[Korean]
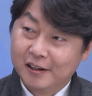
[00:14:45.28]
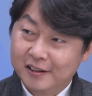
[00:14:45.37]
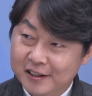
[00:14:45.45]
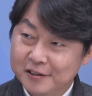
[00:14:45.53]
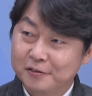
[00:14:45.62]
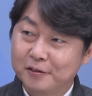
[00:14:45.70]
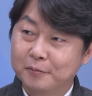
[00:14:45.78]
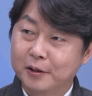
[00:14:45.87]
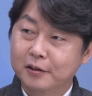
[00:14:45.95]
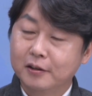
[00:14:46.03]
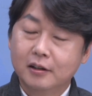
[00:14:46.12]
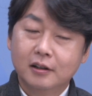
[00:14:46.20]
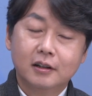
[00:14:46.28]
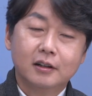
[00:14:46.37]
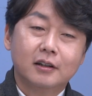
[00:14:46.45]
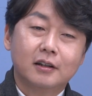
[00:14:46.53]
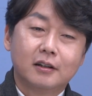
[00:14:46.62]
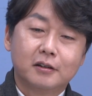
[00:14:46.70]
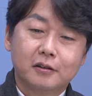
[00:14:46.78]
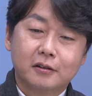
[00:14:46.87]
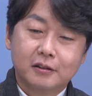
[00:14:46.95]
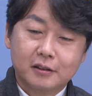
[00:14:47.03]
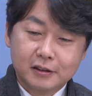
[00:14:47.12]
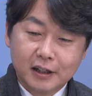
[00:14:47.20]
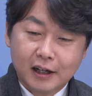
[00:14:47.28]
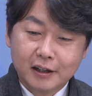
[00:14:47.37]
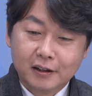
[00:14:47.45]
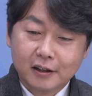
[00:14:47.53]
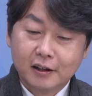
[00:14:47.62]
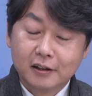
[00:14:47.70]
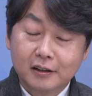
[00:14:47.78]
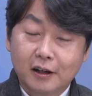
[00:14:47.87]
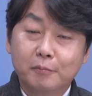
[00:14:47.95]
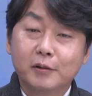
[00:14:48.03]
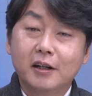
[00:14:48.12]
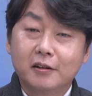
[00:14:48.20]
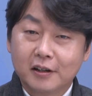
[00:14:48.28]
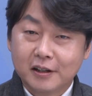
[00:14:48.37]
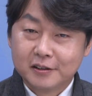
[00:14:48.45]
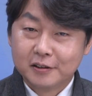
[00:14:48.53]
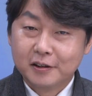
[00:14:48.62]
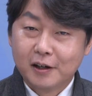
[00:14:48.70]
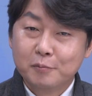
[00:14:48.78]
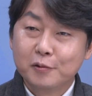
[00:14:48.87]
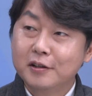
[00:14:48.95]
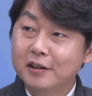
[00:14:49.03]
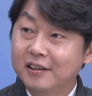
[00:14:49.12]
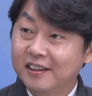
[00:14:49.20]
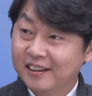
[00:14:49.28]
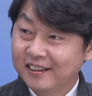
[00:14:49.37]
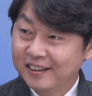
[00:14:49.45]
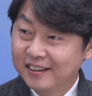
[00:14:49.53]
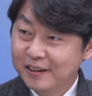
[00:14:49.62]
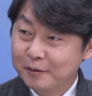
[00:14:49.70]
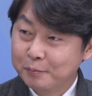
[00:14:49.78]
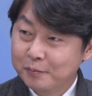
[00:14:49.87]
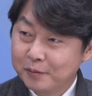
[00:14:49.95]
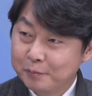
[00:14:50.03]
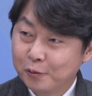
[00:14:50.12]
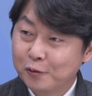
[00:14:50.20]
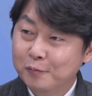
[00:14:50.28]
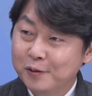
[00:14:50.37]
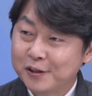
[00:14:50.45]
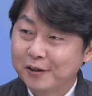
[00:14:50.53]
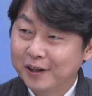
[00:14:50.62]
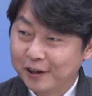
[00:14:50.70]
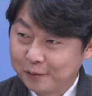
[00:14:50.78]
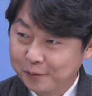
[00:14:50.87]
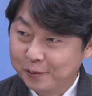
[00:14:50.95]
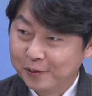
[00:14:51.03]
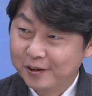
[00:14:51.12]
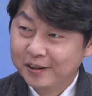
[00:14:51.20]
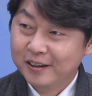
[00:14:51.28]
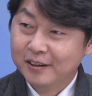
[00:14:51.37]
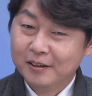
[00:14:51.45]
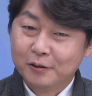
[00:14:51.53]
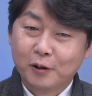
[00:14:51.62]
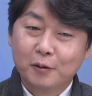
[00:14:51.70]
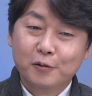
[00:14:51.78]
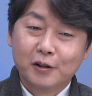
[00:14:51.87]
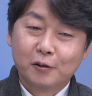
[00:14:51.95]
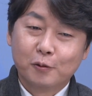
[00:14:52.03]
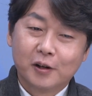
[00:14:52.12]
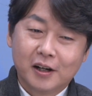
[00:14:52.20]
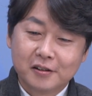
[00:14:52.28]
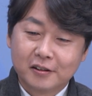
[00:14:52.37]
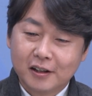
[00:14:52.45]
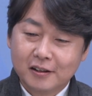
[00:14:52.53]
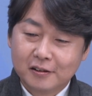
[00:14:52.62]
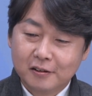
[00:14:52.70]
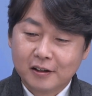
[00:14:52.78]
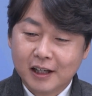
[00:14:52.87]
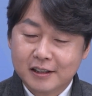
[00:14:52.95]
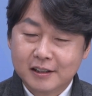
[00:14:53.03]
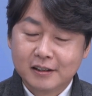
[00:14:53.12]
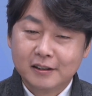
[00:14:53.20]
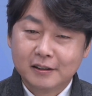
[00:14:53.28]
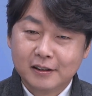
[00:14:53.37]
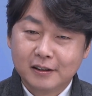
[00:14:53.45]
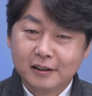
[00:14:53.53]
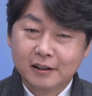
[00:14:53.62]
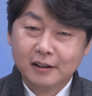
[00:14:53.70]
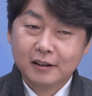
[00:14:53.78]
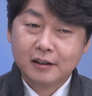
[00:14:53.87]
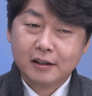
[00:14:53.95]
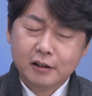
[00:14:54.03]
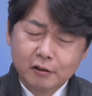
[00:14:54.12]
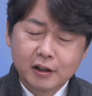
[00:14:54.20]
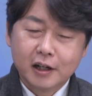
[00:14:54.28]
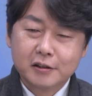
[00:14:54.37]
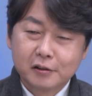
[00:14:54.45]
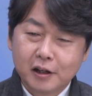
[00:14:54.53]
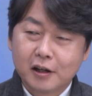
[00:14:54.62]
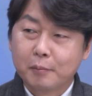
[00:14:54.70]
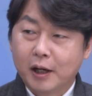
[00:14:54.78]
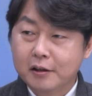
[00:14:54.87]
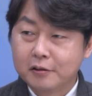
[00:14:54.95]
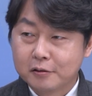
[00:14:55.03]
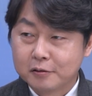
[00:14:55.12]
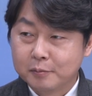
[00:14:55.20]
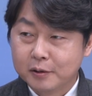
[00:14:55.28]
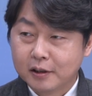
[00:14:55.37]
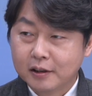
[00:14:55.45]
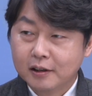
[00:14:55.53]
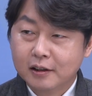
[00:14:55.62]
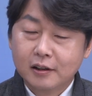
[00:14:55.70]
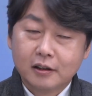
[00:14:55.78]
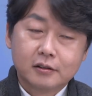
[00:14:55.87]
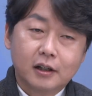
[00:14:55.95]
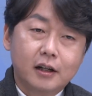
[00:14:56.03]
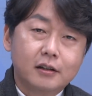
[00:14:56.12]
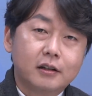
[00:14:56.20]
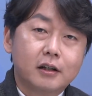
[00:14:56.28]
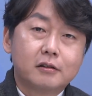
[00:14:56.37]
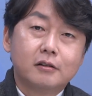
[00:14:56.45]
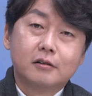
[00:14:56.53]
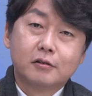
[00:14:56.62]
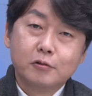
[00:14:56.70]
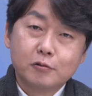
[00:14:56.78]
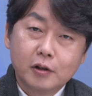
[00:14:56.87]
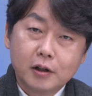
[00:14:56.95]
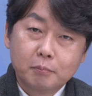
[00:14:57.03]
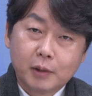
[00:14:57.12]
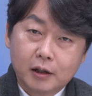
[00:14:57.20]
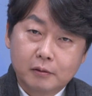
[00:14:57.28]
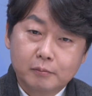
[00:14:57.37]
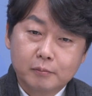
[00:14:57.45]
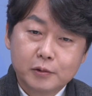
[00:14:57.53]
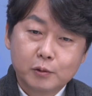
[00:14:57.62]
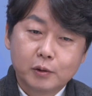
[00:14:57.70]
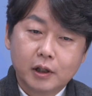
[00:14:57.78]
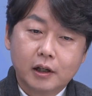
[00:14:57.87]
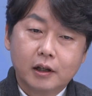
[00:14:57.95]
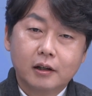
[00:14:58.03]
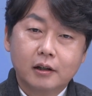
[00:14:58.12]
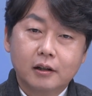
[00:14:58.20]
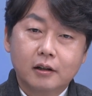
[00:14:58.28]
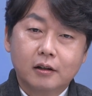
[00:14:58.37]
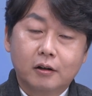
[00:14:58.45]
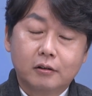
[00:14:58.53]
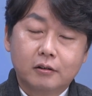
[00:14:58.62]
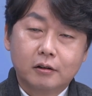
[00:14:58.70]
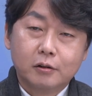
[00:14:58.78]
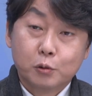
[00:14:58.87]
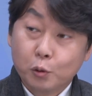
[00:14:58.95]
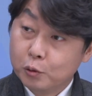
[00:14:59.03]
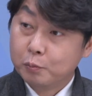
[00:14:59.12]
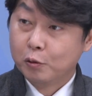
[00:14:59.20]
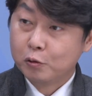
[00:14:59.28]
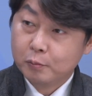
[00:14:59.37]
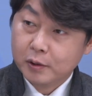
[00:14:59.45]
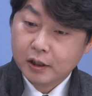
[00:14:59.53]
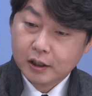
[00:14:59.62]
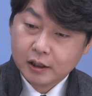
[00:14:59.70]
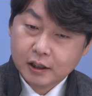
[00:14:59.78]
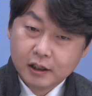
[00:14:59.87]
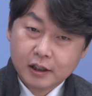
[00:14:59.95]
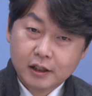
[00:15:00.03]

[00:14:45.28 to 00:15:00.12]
안 다니셨나 봐요. 아. 그래서 그 아이가 다음날 일어나서 할머니에게 복음을 전했고 음. 또 할머니가 교회 가셨다는 그런 간증들을 이런 간증을 되게 많이 들었습니다. 그래서 아이들의 그 순수한 마음 속에 어떤 좋은 복음의